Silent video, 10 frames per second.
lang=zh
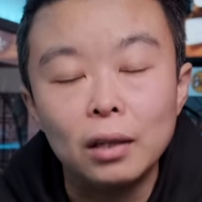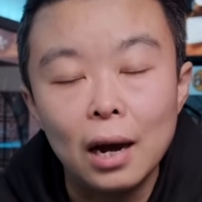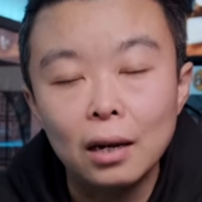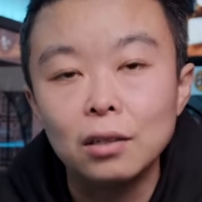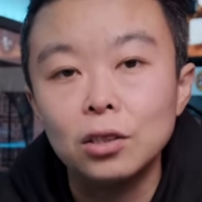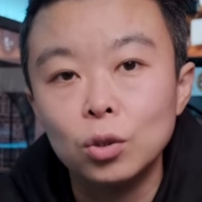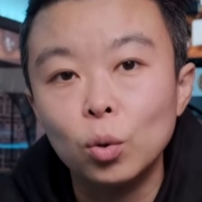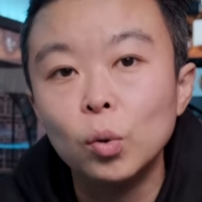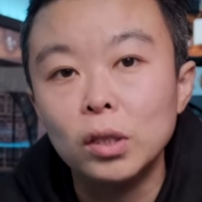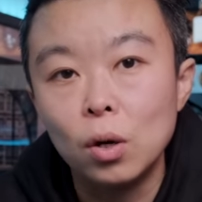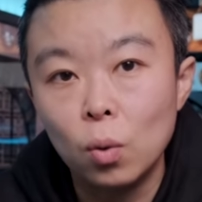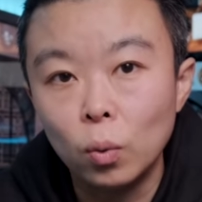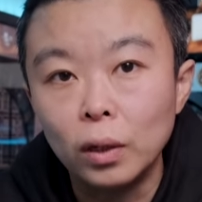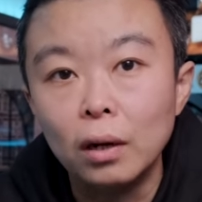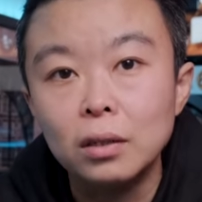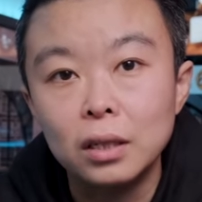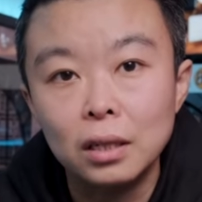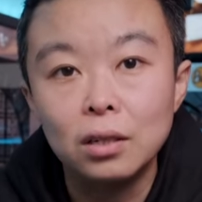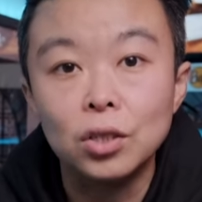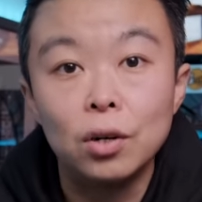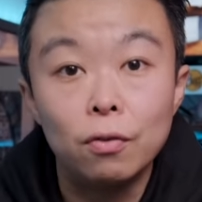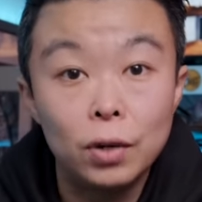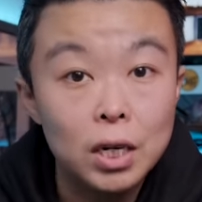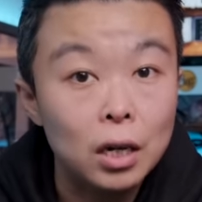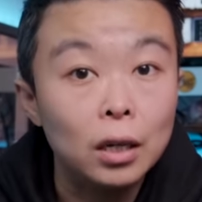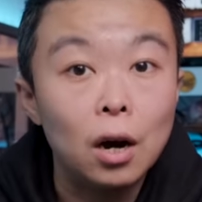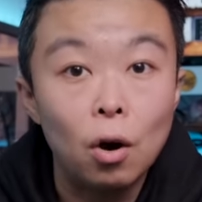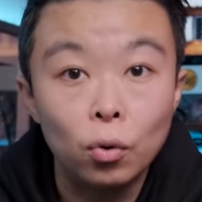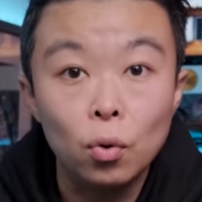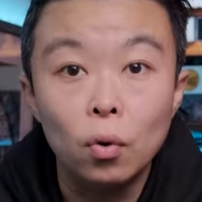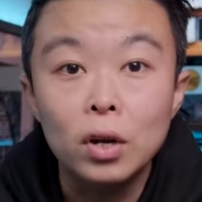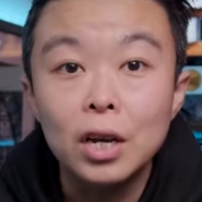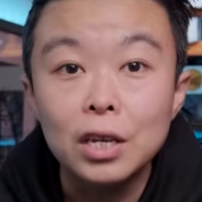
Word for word: 它的自动对焦功能真的是非常的好用，